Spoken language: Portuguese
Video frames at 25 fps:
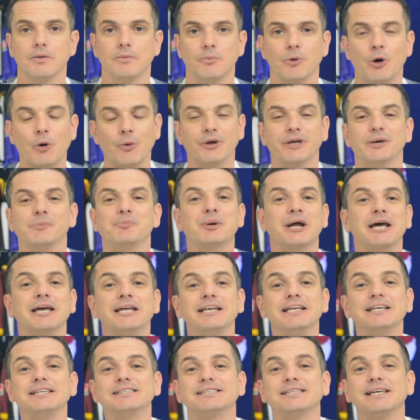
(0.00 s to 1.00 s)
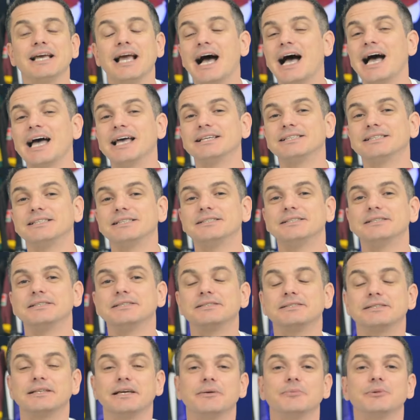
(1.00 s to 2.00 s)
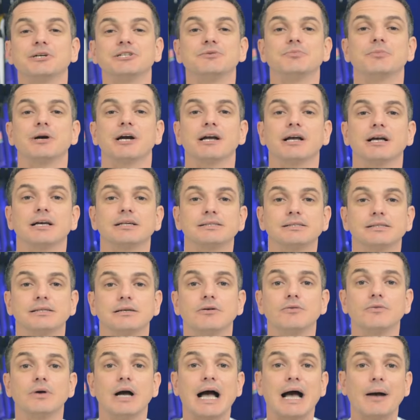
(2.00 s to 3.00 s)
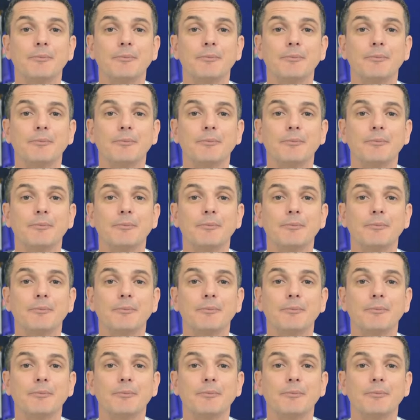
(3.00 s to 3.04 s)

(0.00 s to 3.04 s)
Bom, e para iniciar esse sistema de marcação,